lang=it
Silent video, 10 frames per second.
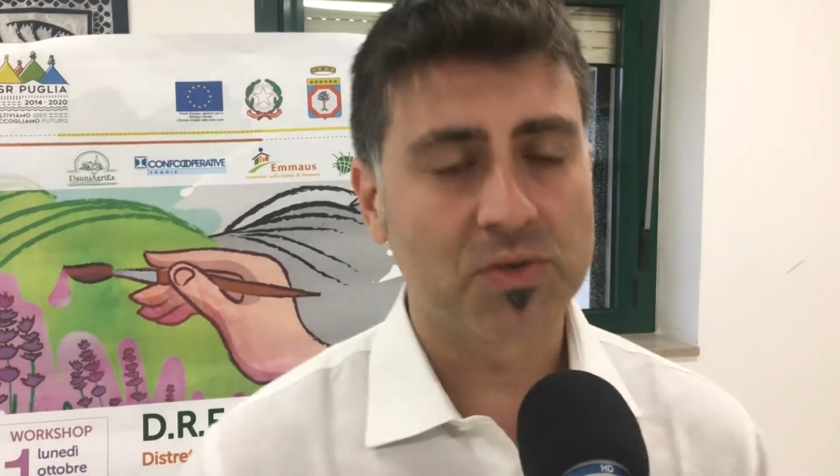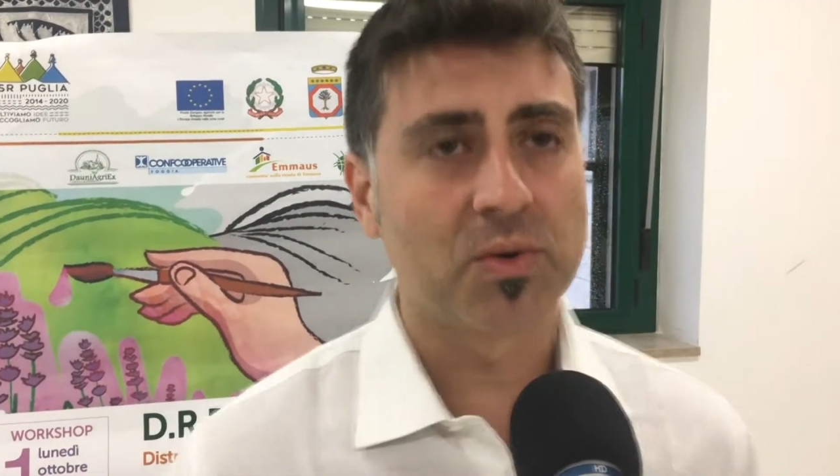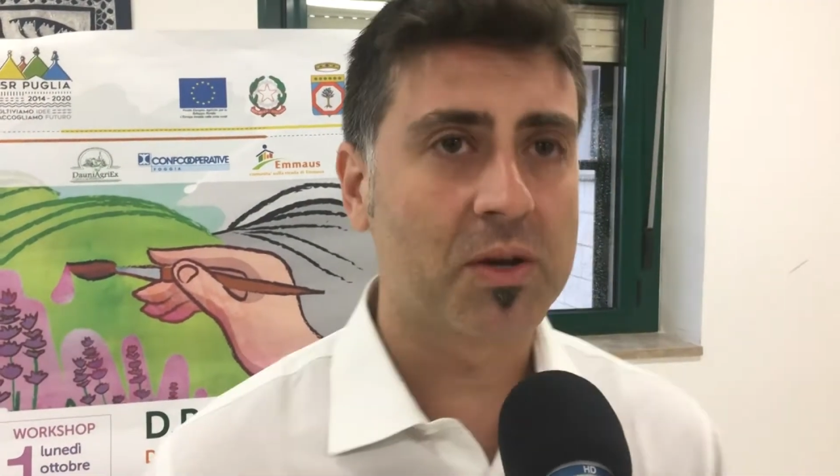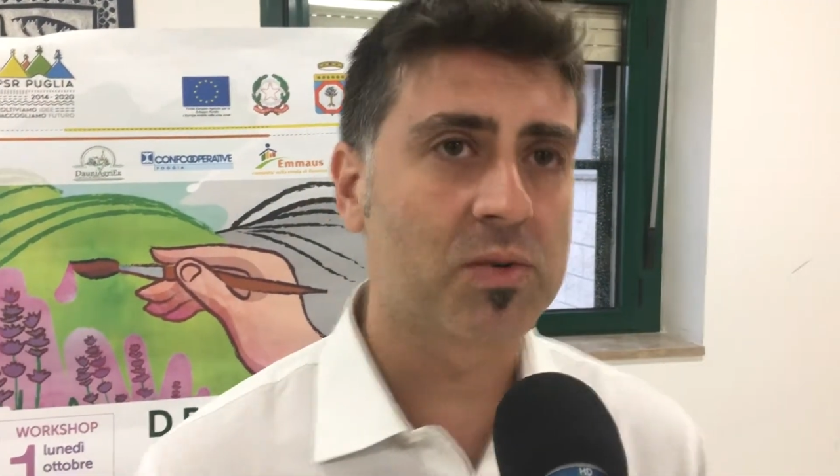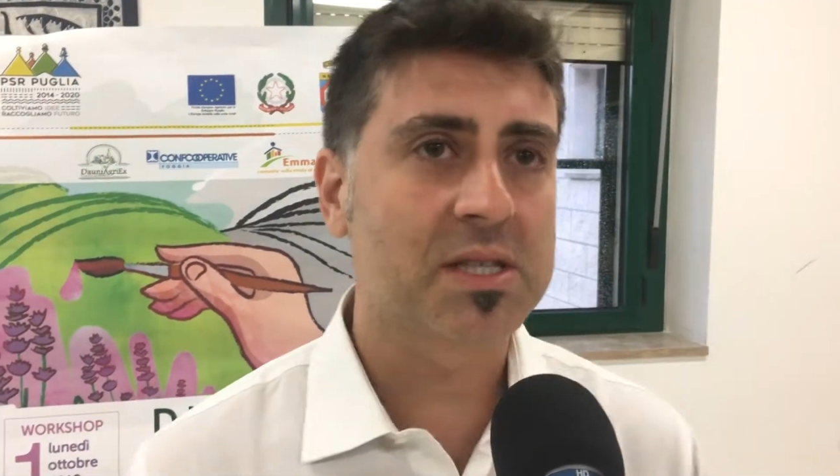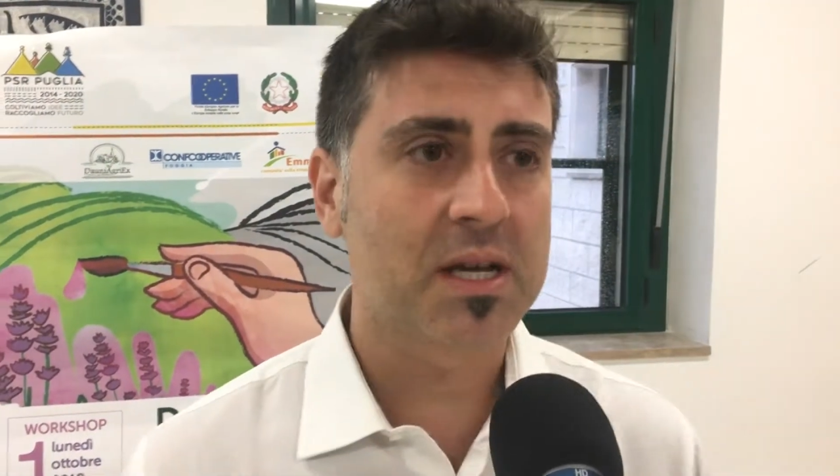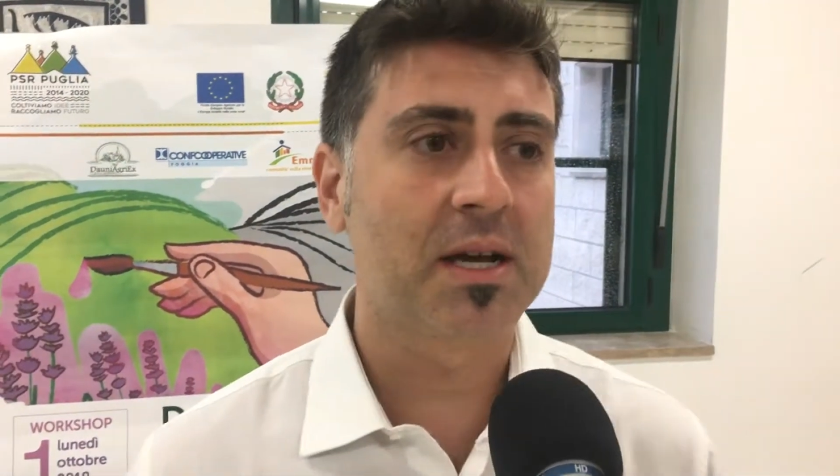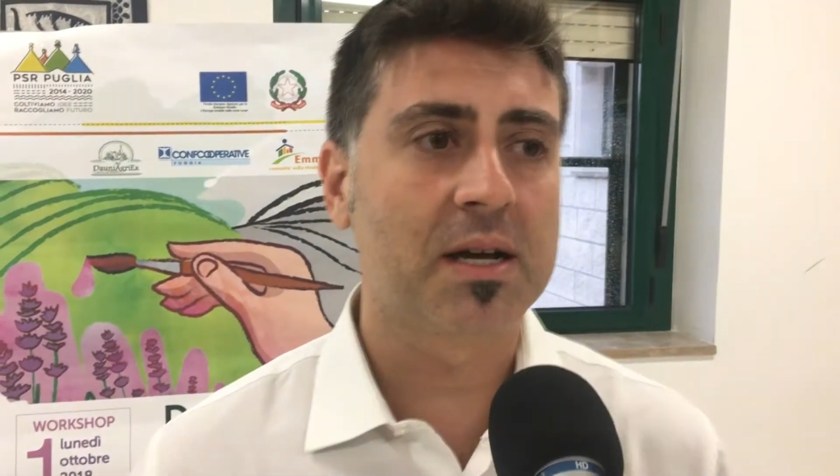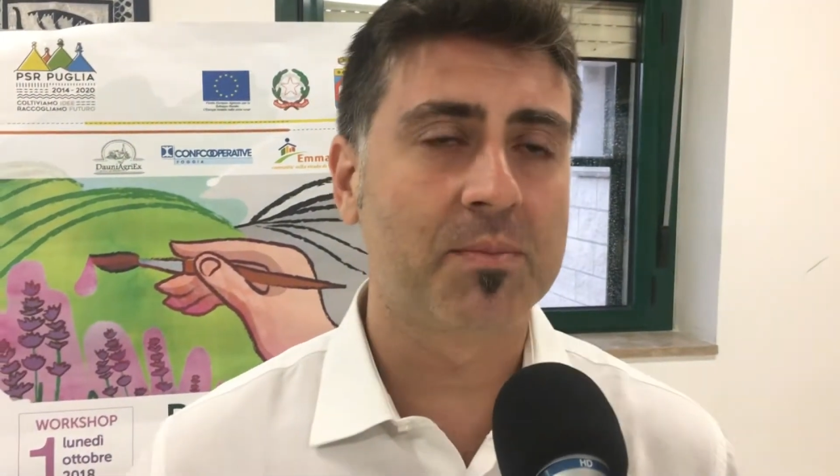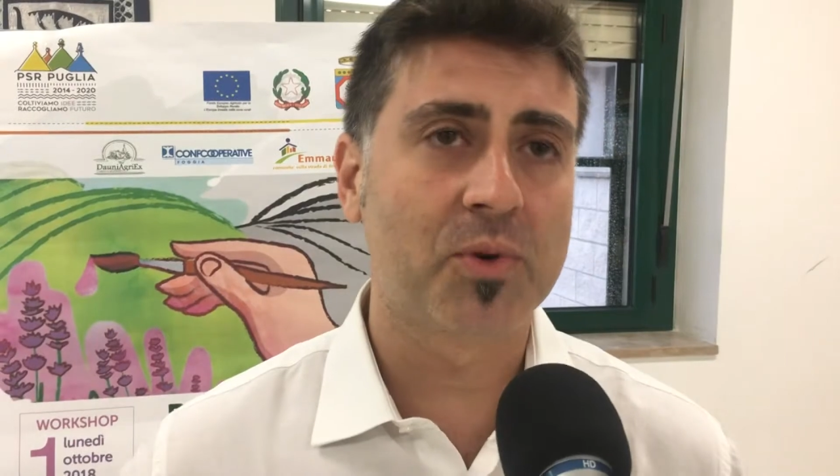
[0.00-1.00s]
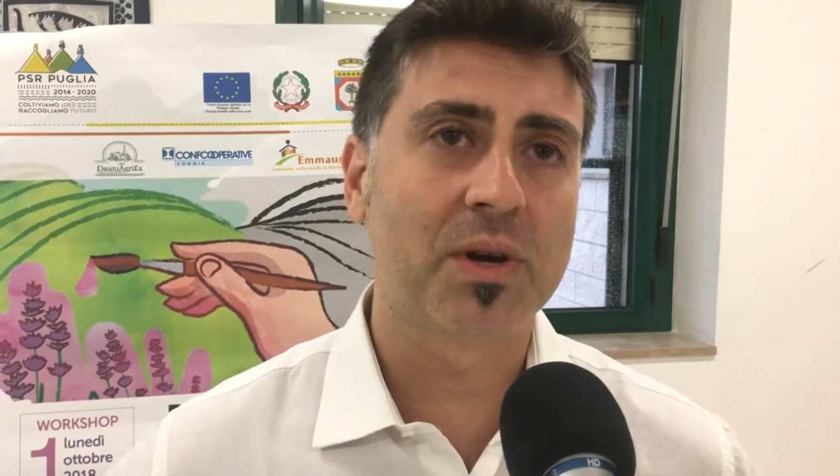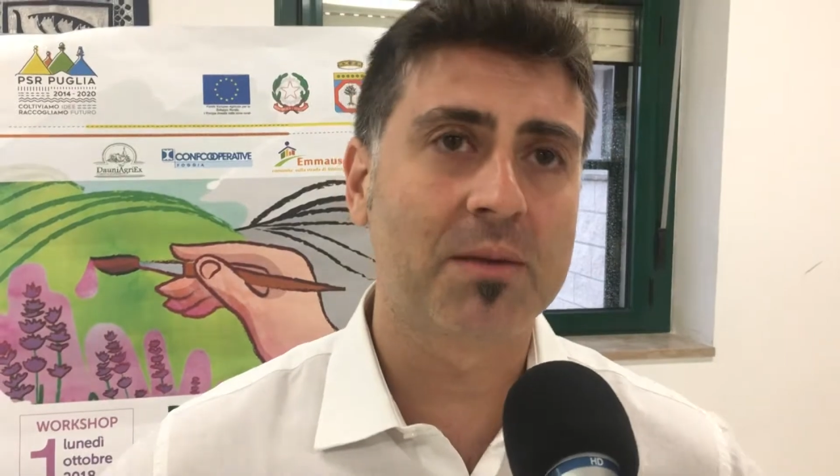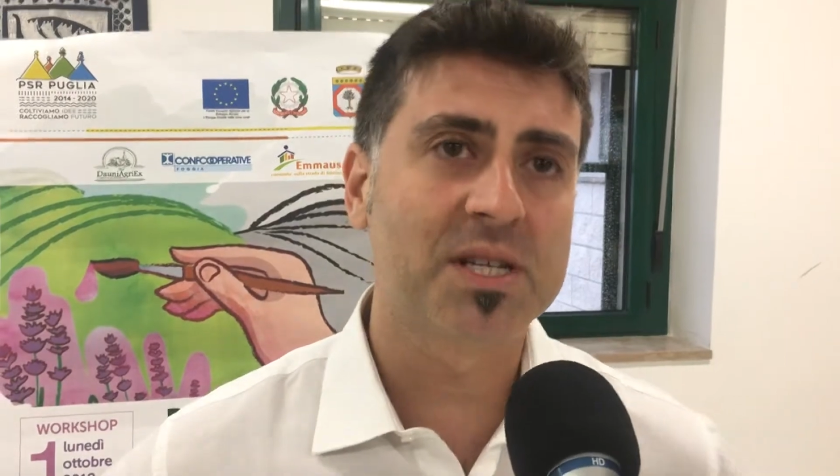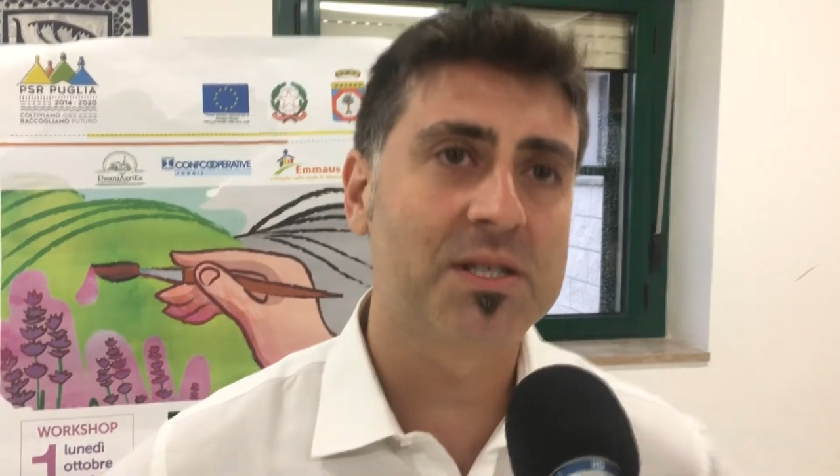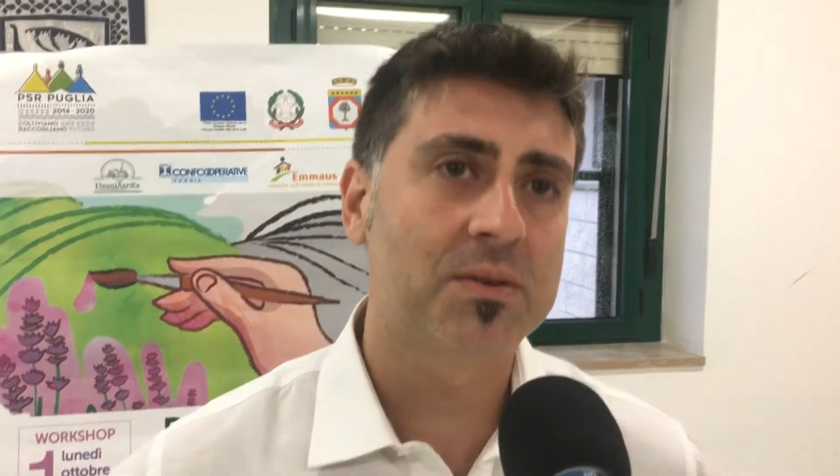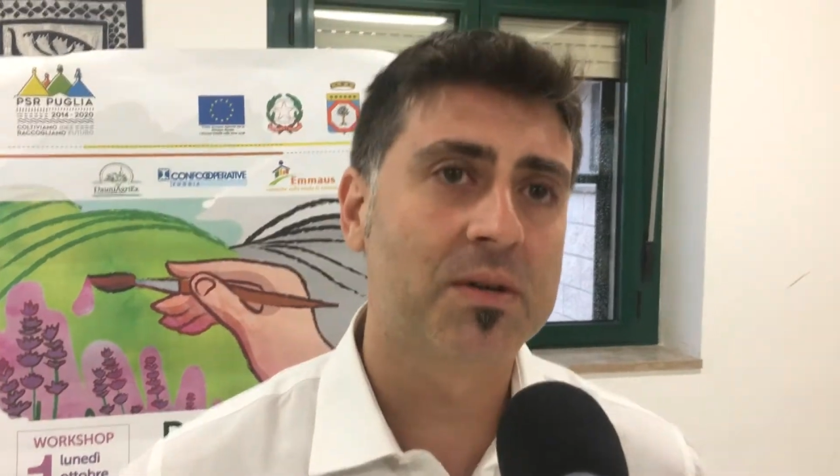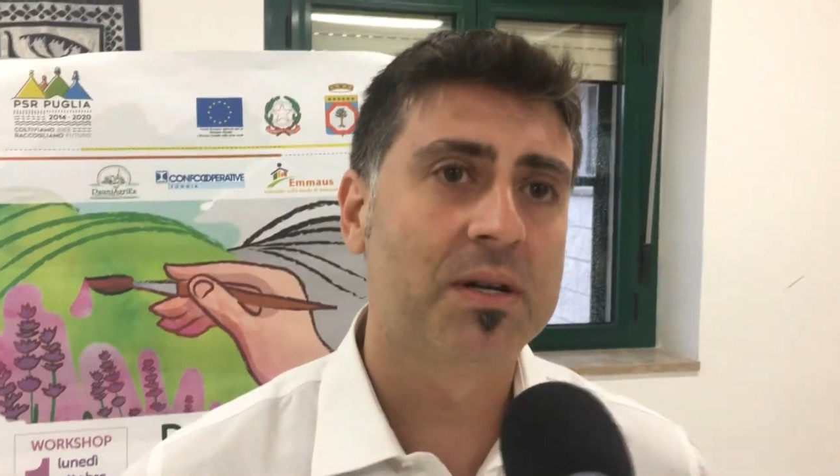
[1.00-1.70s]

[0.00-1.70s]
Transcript: in questa programmazione.